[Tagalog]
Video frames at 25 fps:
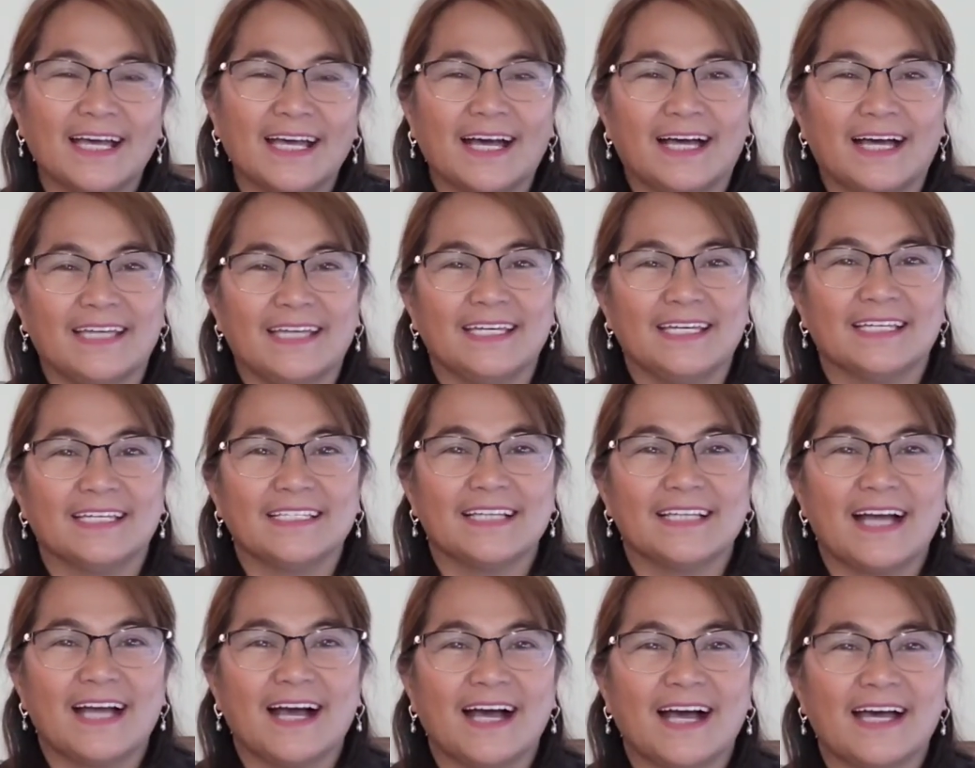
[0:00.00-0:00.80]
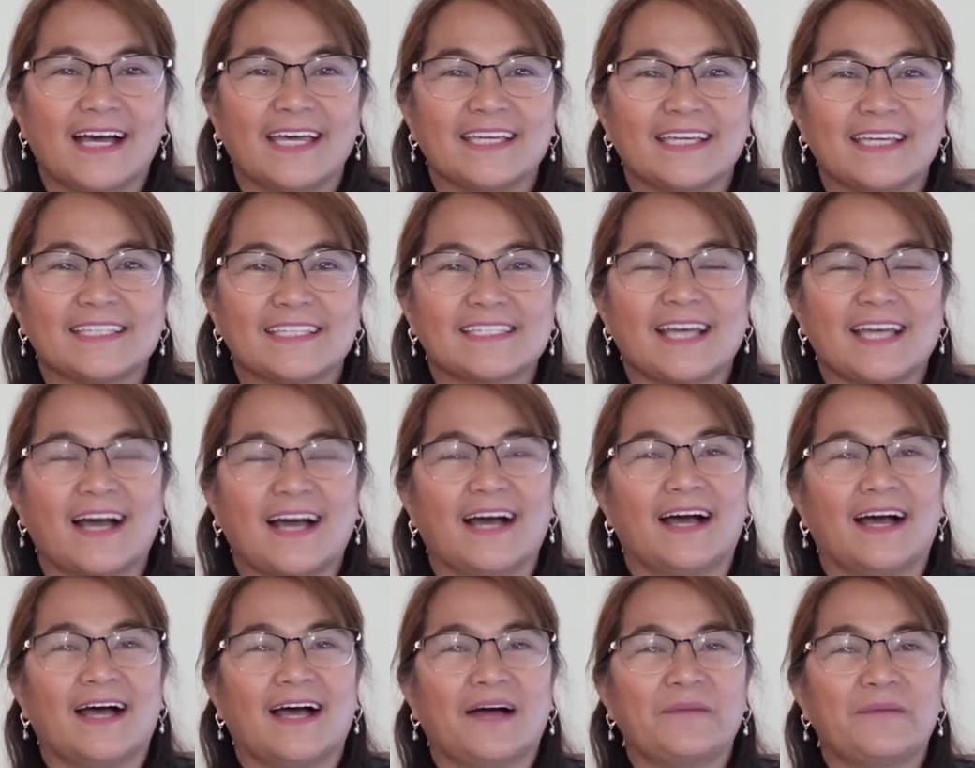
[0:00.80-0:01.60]
Ayan guys,
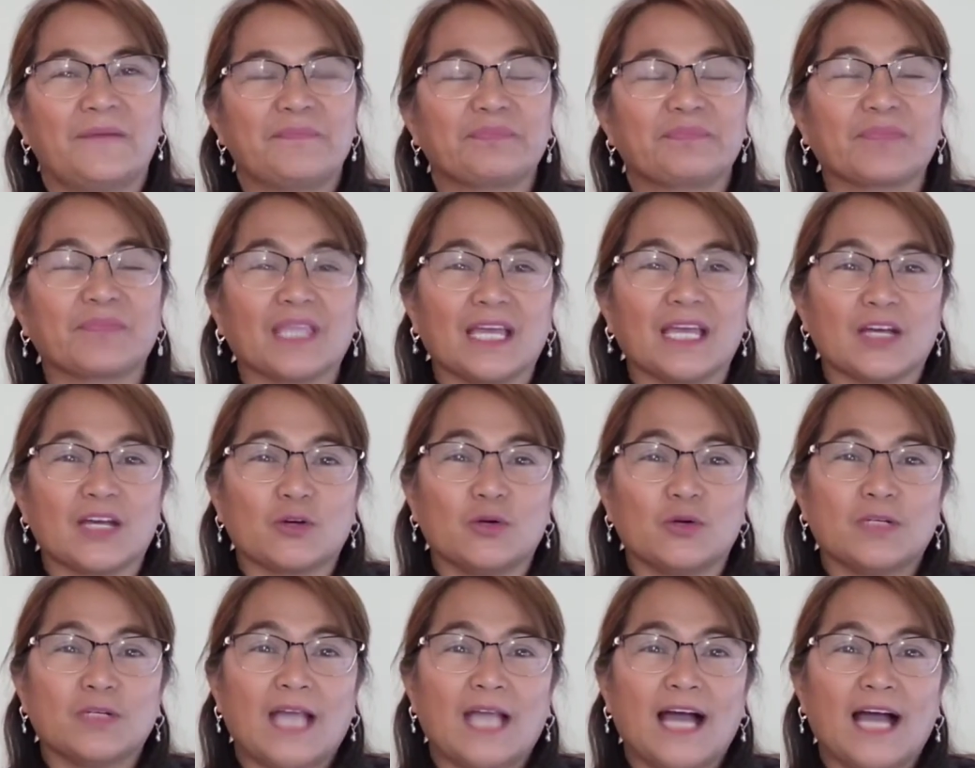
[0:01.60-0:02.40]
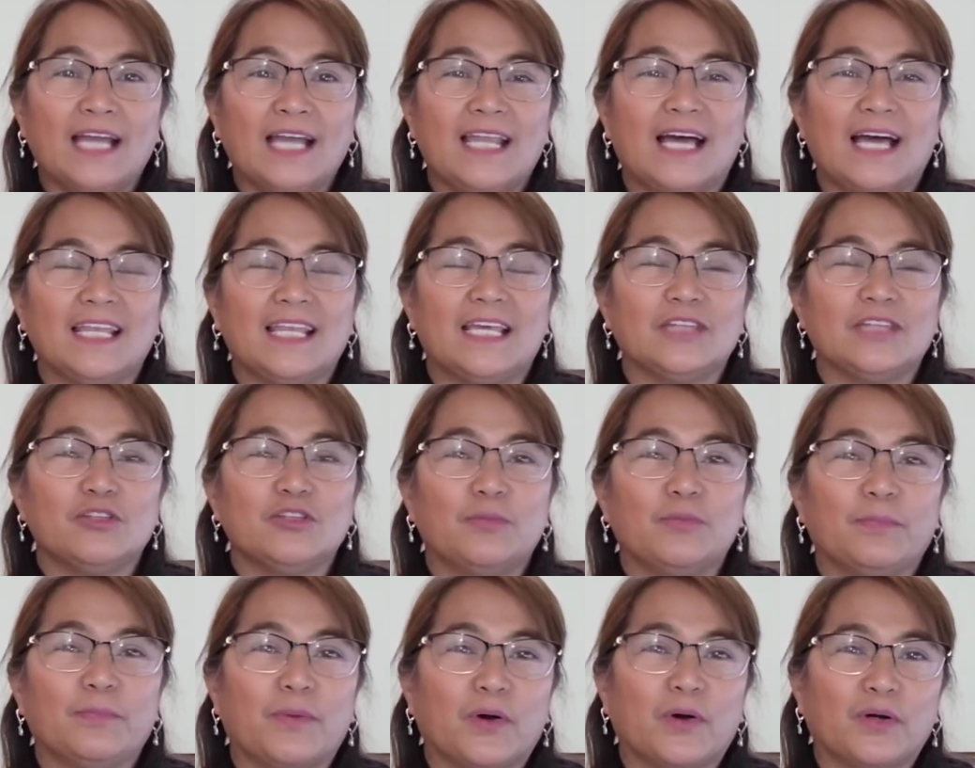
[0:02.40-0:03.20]
uh, kung naalala
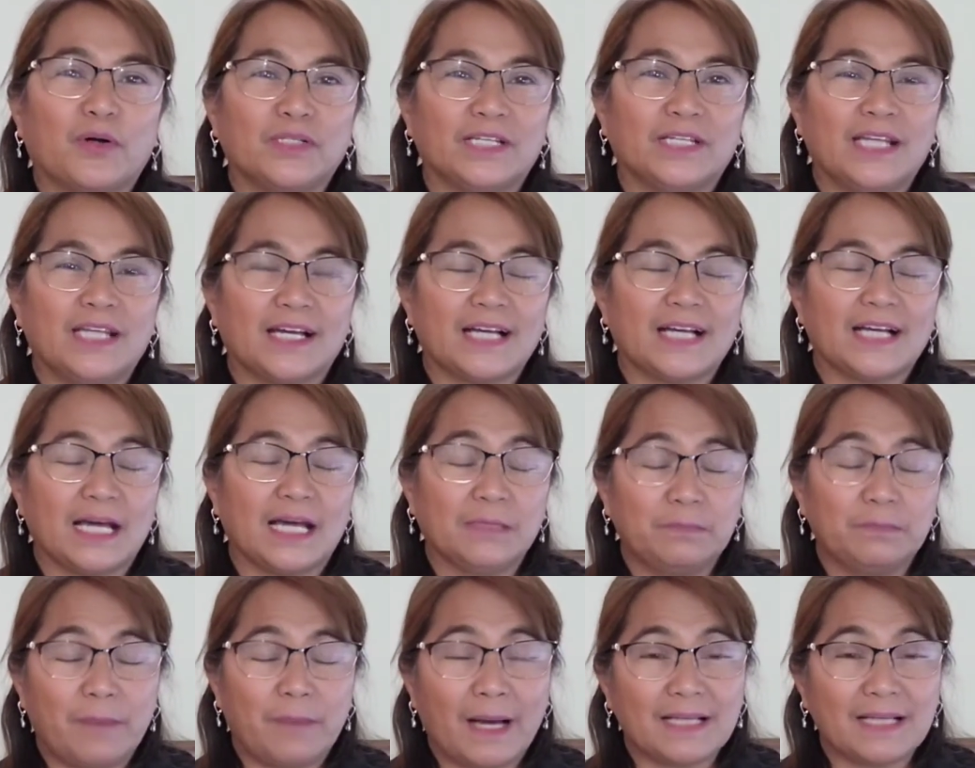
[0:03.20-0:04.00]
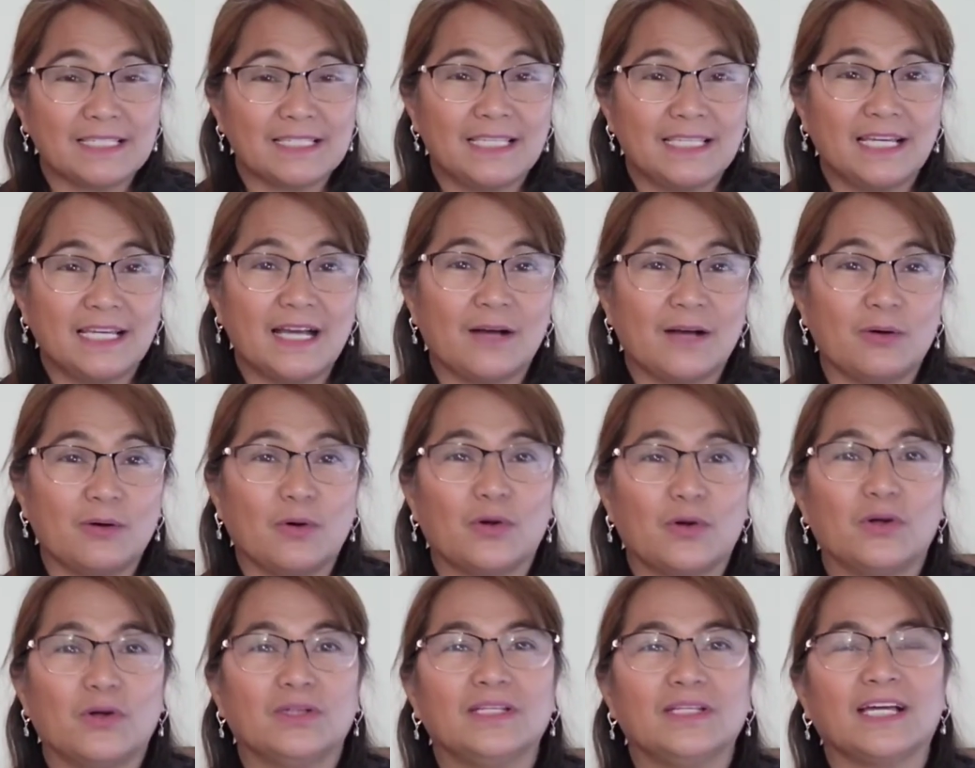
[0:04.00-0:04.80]
nyo po na nag-unboxing
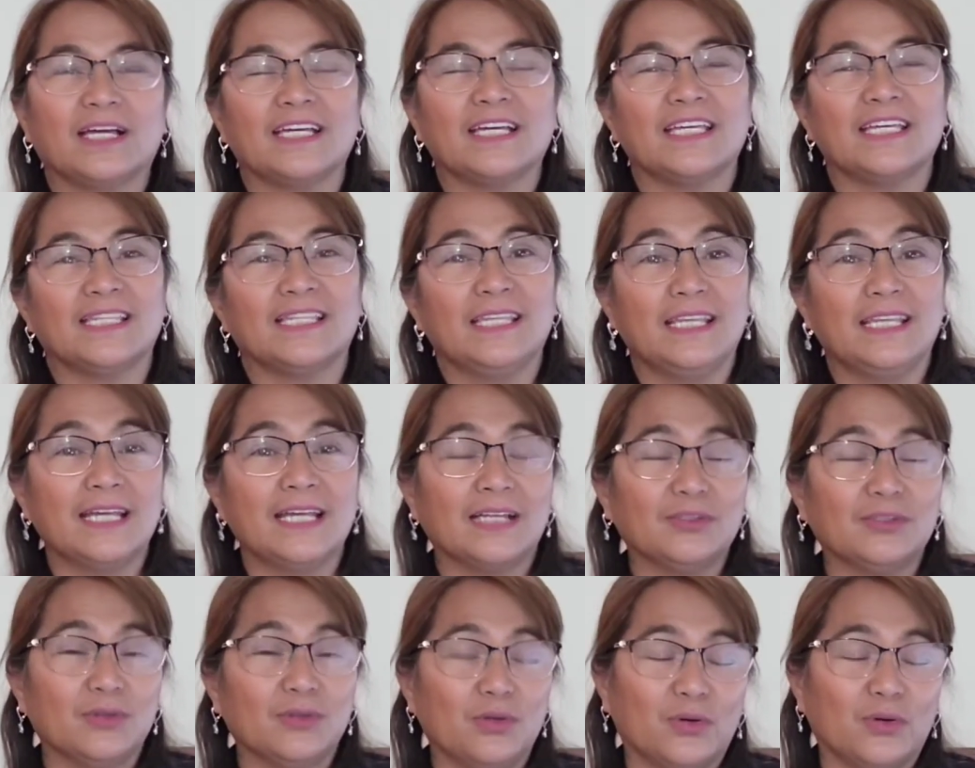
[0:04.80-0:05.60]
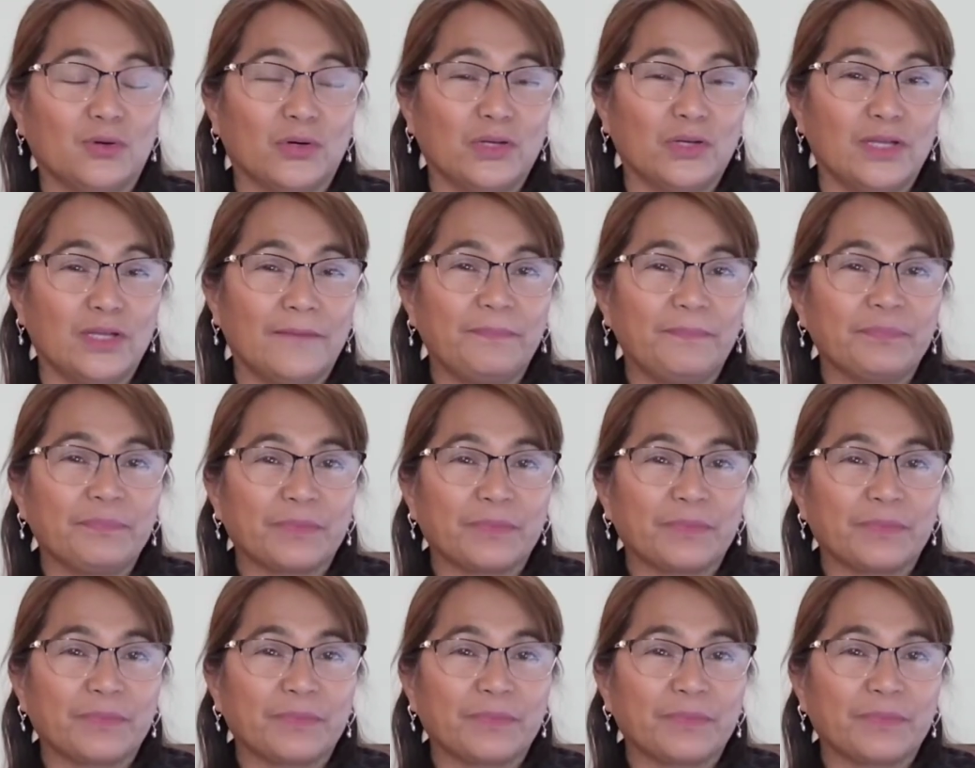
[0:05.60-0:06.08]
ako ng hindi natuloy,